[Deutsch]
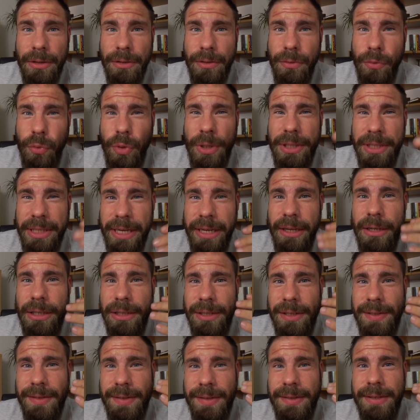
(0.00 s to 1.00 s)
nur ich denke,
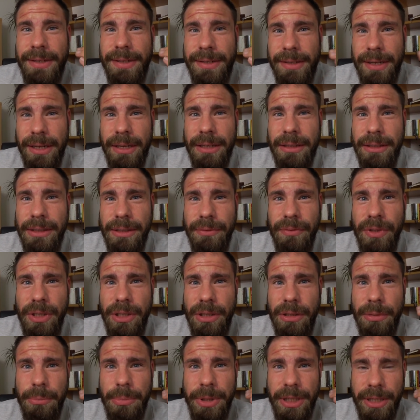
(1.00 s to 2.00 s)
das ist eine Sache, die
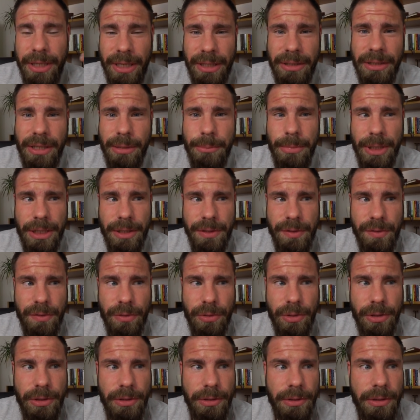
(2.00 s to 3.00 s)
wir bekannter machen
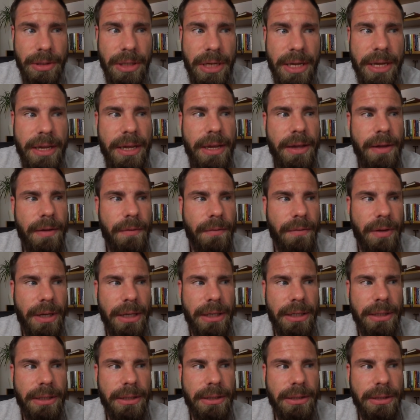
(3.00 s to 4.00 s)
sollten,
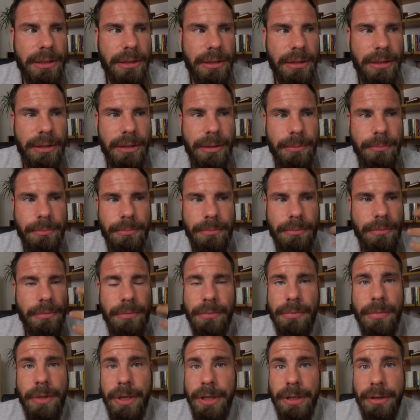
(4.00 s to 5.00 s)
weil ich ähm,
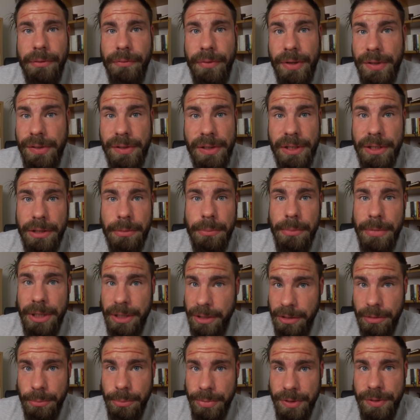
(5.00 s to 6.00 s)
in den westlichen
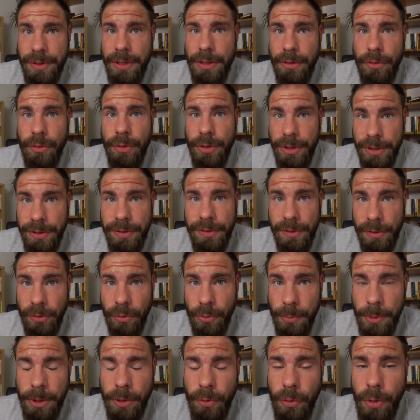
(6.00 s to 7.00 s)
Medien bisher noch nichts
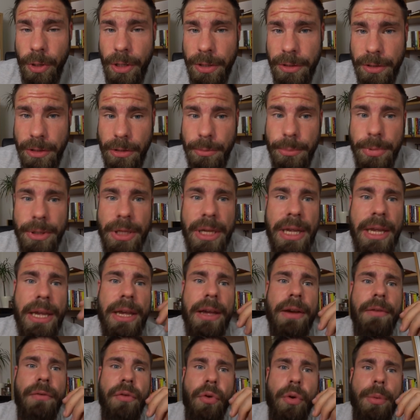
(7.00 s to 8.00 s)
darüber gehört habe.
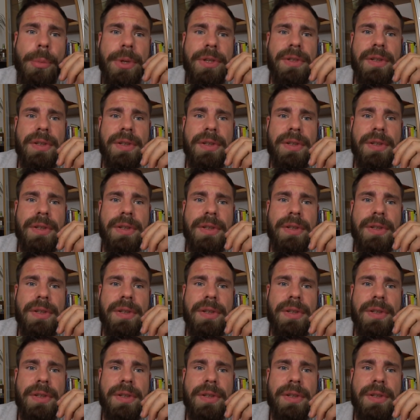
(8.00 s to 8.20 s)
Worum